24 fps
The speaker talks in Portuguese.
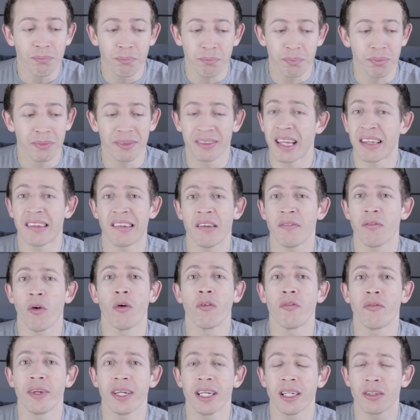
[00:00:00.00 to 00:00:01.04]

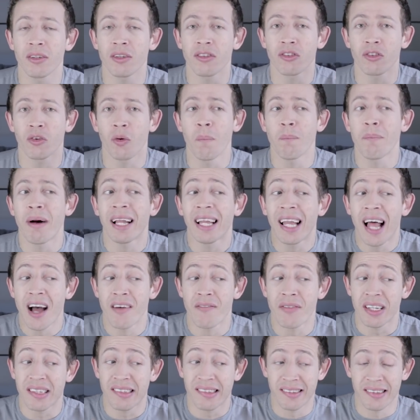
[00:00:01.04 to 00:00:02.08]
desenvolvidos com
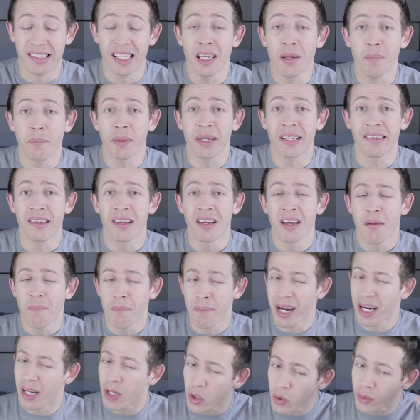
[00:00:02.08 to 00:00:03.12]
palavras simples,
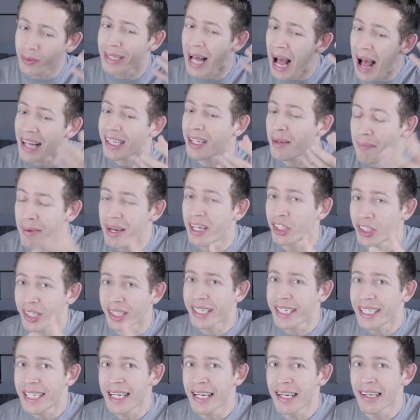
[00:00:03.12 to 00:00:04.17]
para grudar na mente da
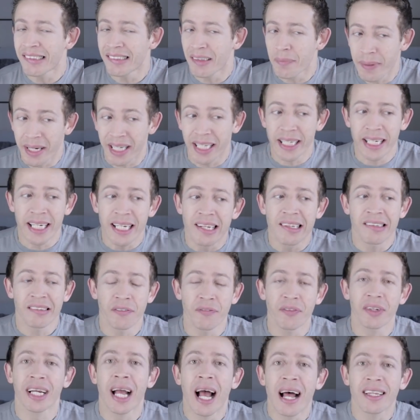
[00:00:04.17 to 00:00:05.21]
criança, para a criança
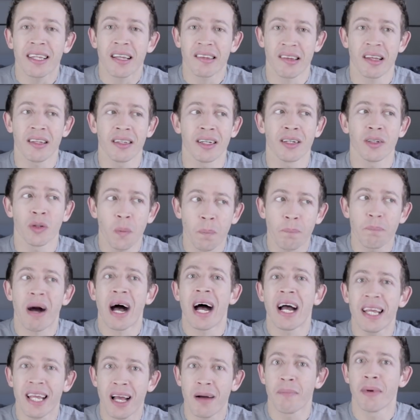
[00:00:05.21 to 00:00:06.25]
ficar atazanando o
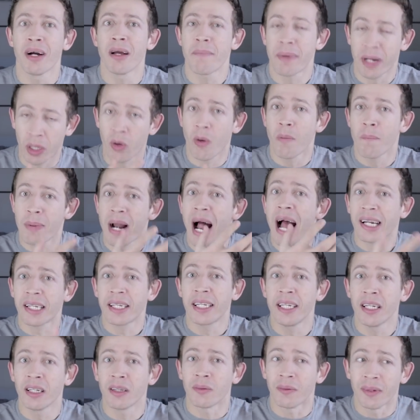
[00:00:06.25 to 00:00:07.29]
pai e a mãe para comprar
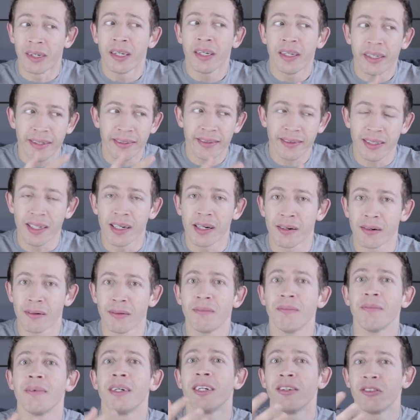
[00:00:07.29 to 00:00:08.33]
aquilo.
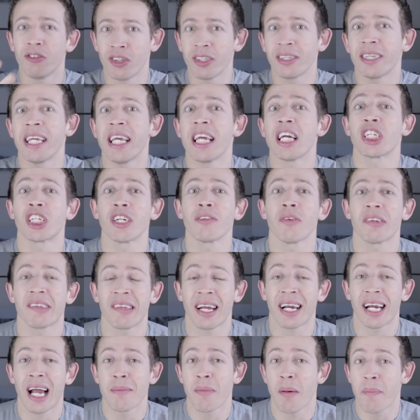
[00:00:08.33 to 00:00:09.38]
Então, de deixa, você
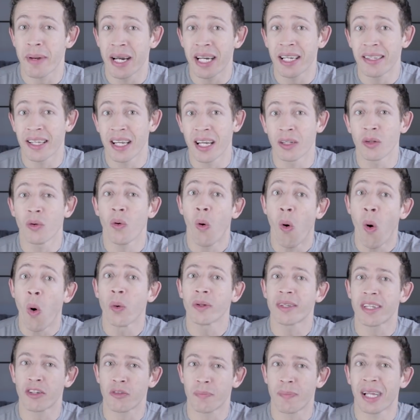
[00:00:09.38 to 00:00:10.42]
acaba aprendendo
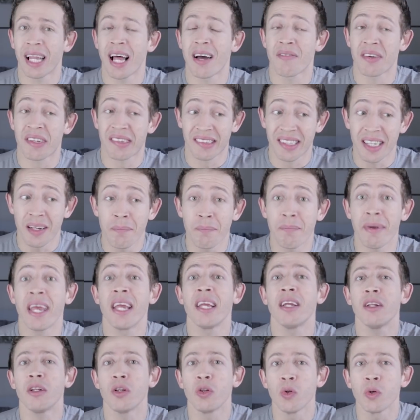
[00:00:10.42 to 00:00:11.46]
outras palavras
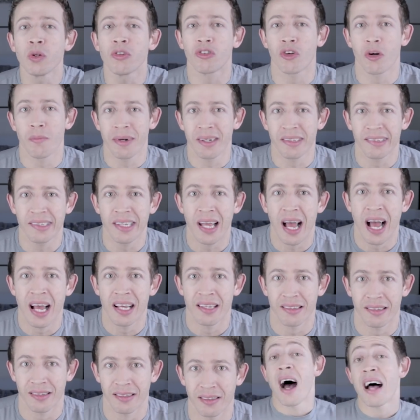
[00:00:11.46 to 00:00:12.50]
também nos
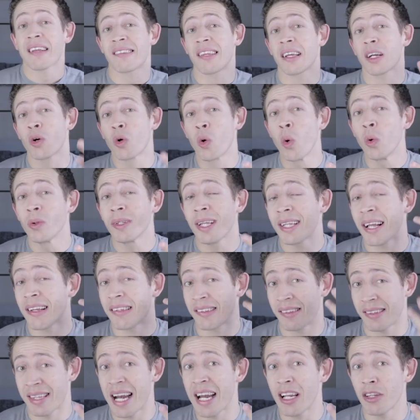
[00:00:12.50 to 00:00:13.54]
comerciais. A segunda
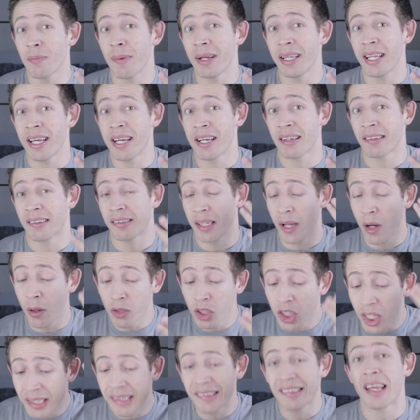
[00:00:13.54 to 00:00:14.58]
das três maneiras que eu
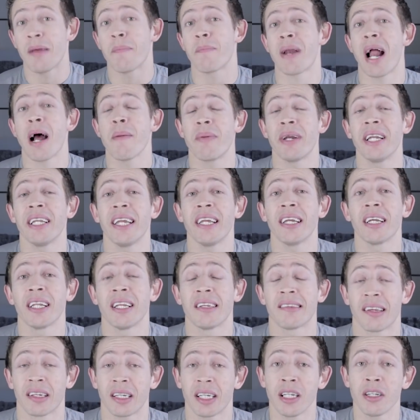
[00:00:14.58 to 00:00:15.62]
utilizei para aprender
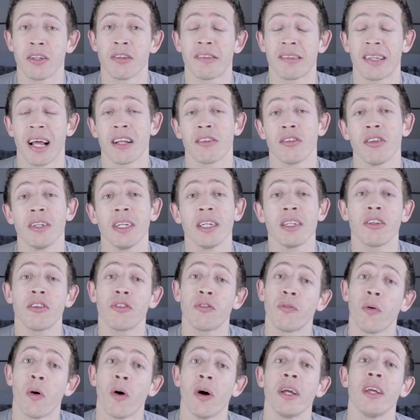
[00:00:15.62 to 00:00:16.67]
inglês aqui nos Estados Unidos
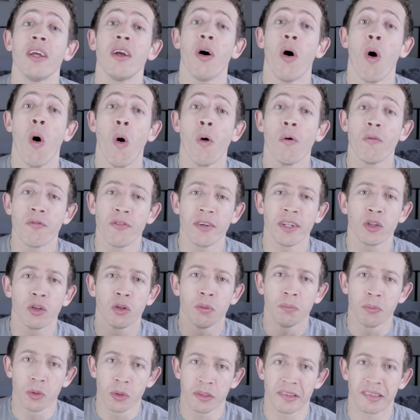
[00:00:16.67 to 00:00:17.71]
foi ouvindo
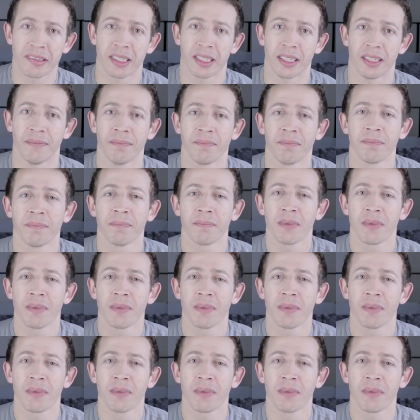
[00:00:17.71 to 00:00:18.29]
música.